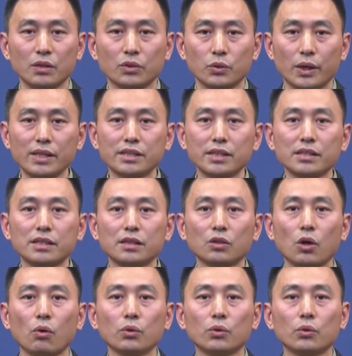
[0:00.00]
全身心
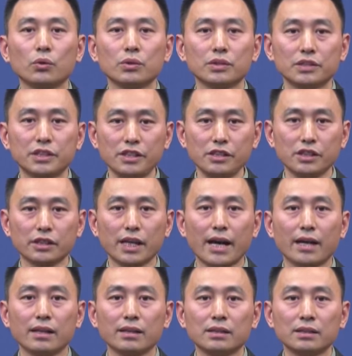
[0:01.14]
投入新时
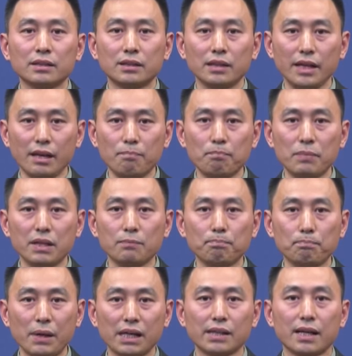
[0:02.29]
代练
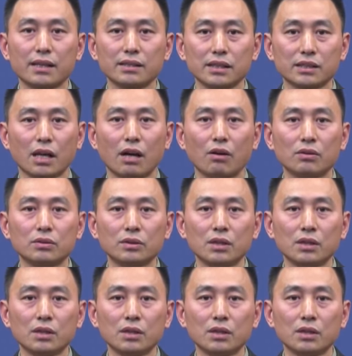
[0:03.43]
兵备战热潮，